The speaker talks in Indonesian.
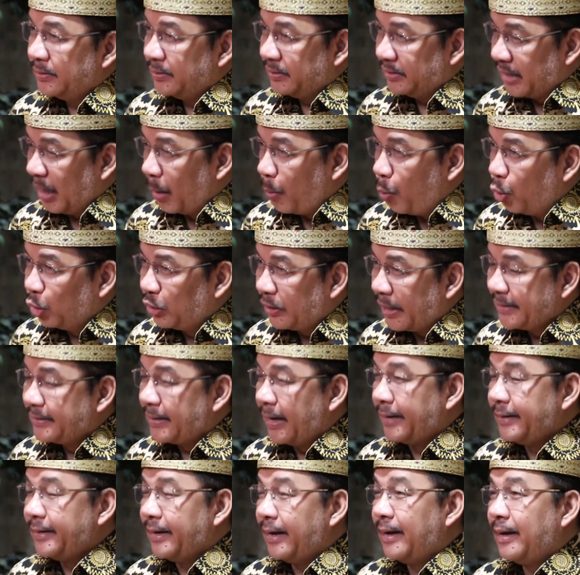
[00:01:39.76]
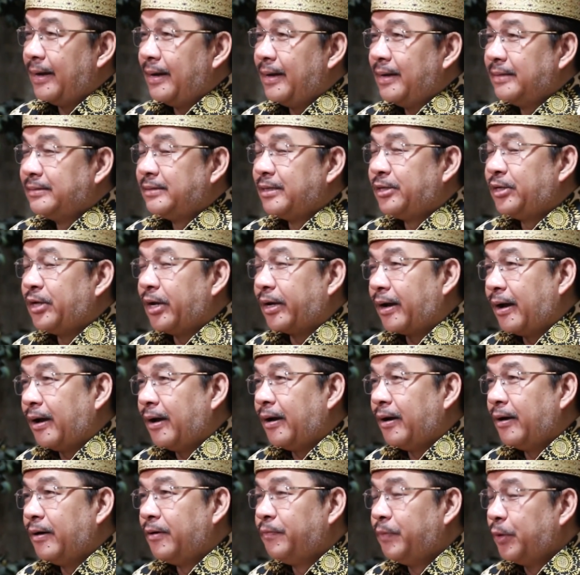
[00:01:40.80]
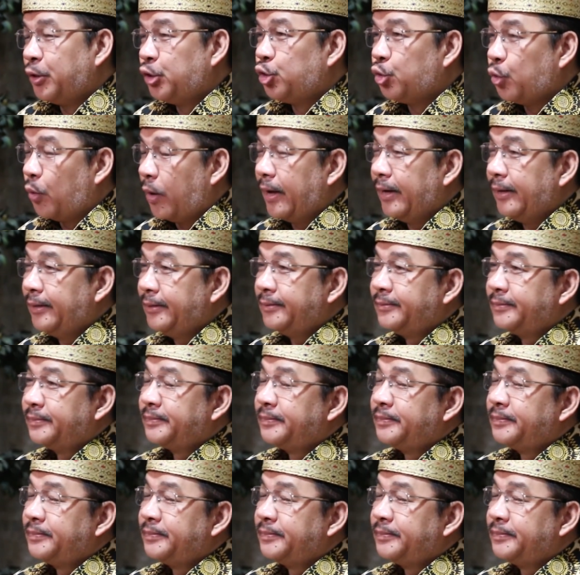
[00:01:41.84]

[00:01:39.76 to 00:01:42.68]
sambutan saya secara virtual.